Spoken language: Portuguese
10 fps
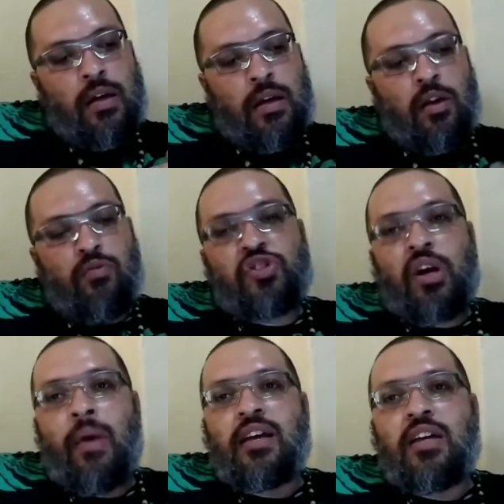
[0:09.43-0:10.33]
que eu vou
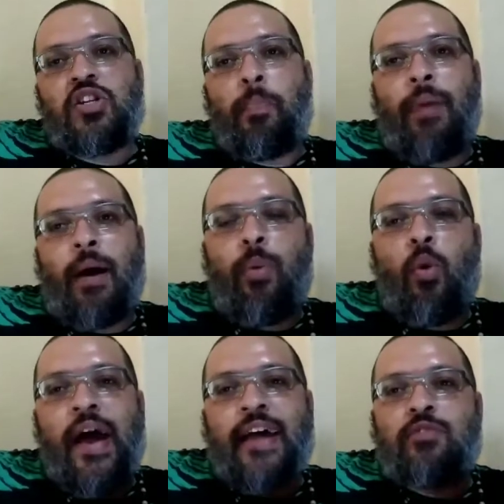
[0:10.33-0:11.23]
chamar aqui de papo
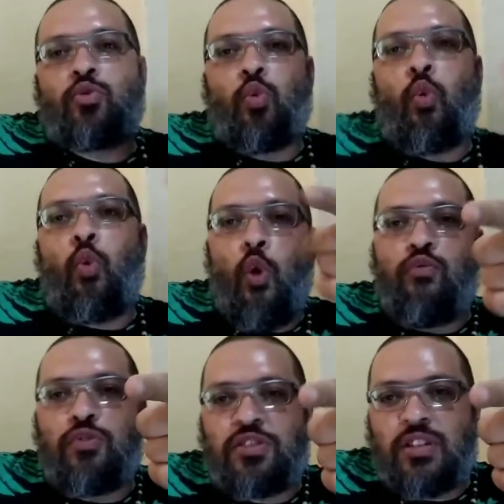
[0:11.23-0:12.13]
reto com
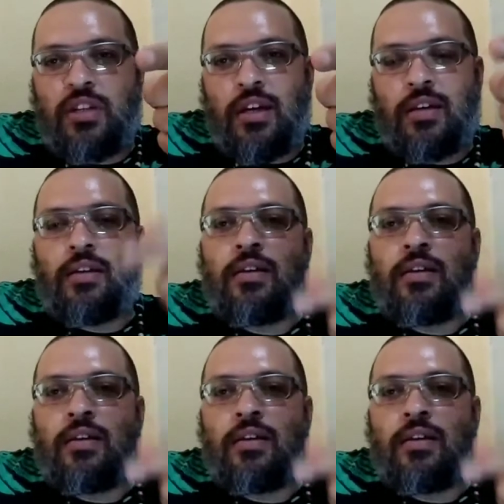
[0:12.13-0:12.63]
você